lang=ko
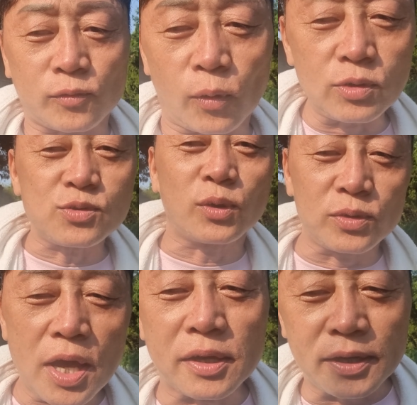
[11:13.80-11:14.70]
어쩌고
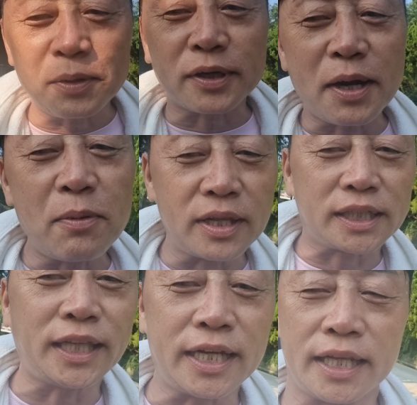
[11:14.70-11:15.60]
그걸 끌어보려는데
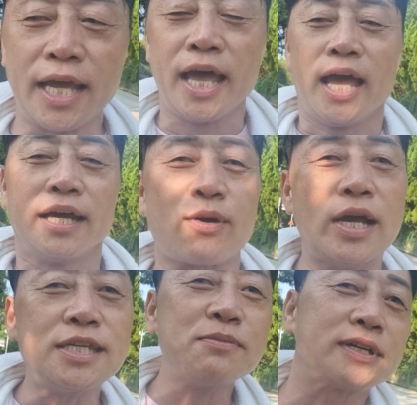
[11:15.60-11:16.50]
그때는
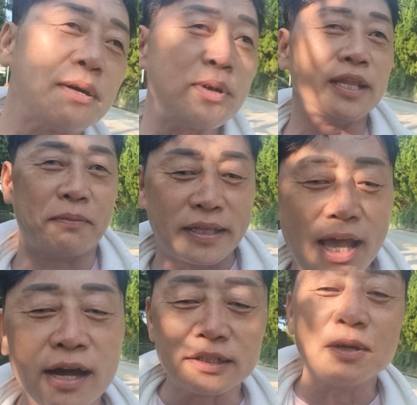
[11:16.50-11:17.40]
관심이 끌어보려는데
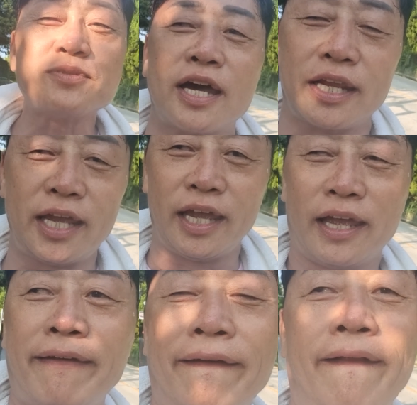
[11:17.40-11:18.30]
마땅한 거 없잖아.
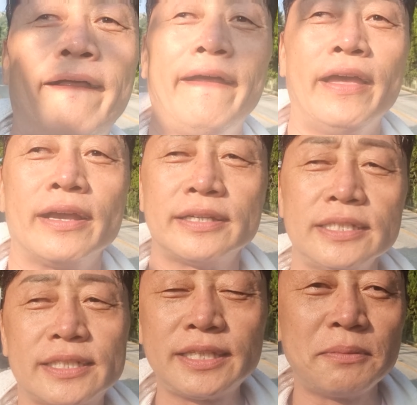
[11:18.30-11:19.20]

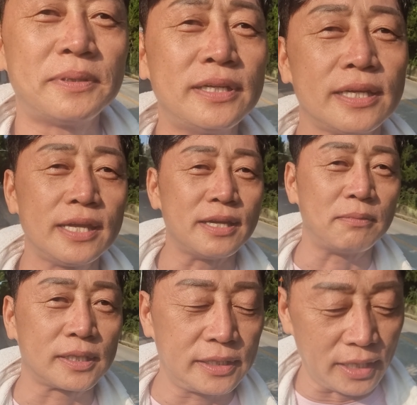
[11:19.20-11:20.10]
그래서 그때는 뭘
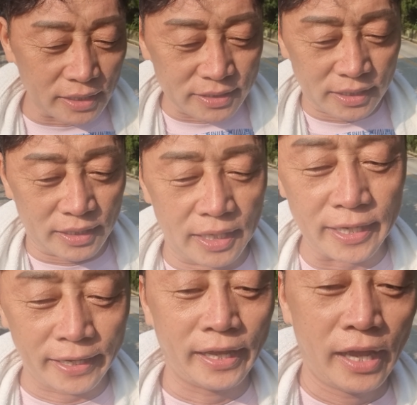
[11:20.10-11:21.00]
했냐면 그때 당시에는
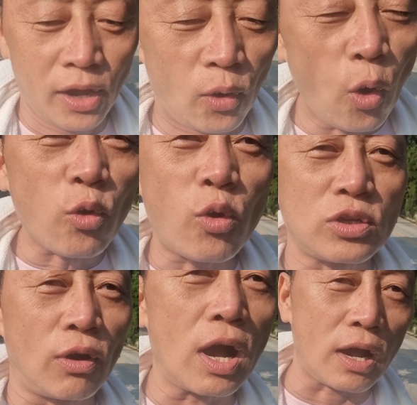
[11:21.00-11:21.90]
홍콩
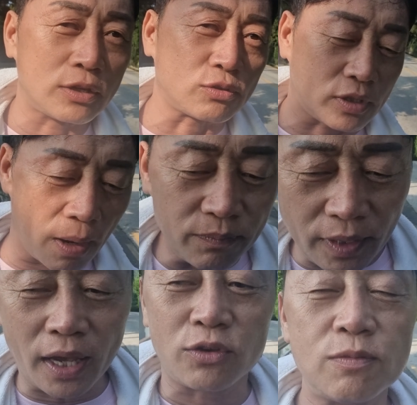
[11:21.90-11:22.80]
영화가 아주
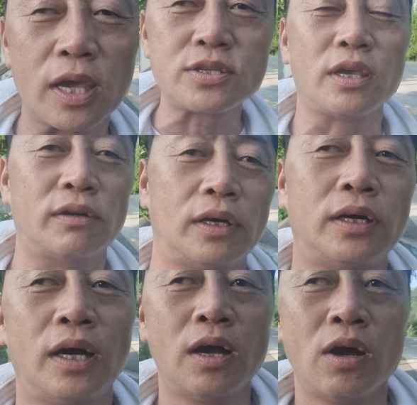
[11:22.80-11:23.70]
겁나게 유명했어요.
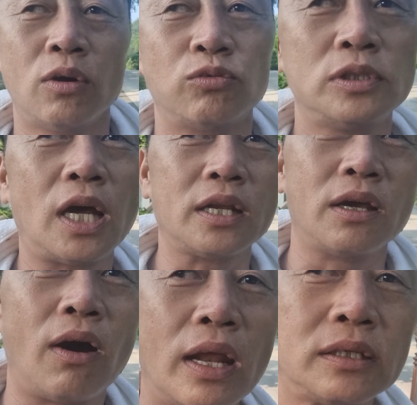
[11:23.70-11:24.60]
우리나라
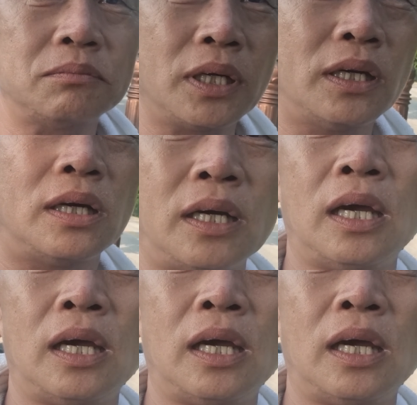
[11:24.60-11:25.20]
영화는 뭐